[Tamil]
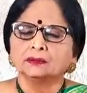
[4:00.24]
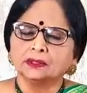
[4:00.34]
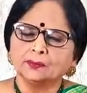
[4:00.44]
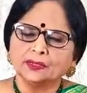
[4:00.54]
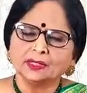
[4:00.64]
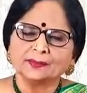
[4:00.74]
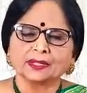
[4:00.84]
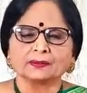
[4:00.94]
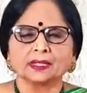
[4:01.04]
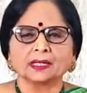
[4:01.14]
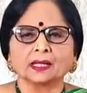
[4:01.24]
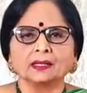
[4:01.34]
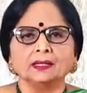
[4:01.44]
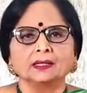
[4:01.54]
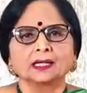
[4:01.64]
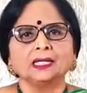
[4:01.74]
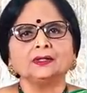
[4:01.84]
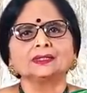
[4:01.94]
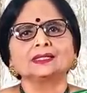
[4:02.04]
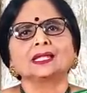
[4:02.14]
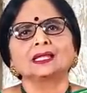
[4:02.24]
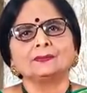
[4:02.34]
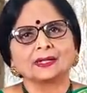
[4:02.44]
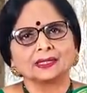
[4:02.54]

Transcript: ஒன்றுமே பண்ண வேண்டாம் கலியுகத்தில் அதெல்லாம்